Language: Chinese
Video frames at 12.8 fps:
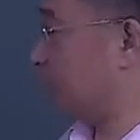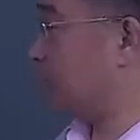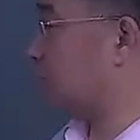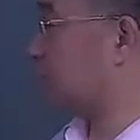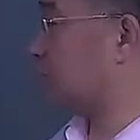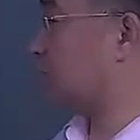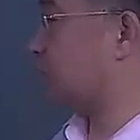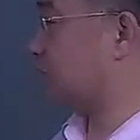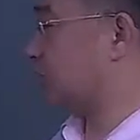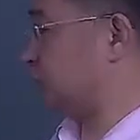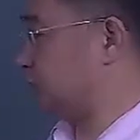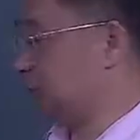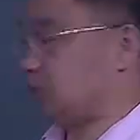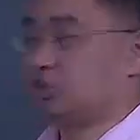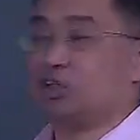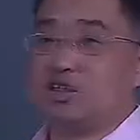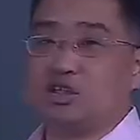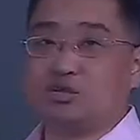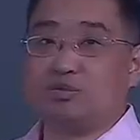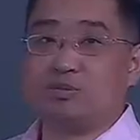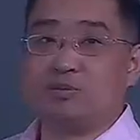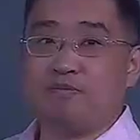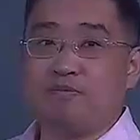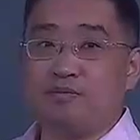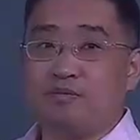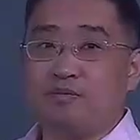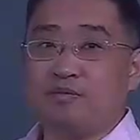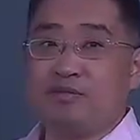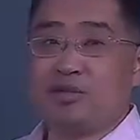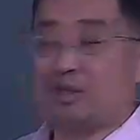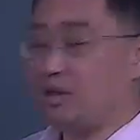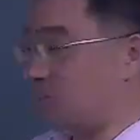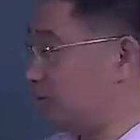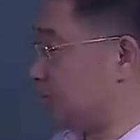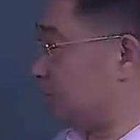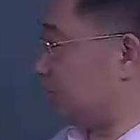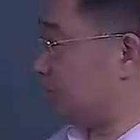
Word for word: 在十四时刻结束。那么我们说 E 呢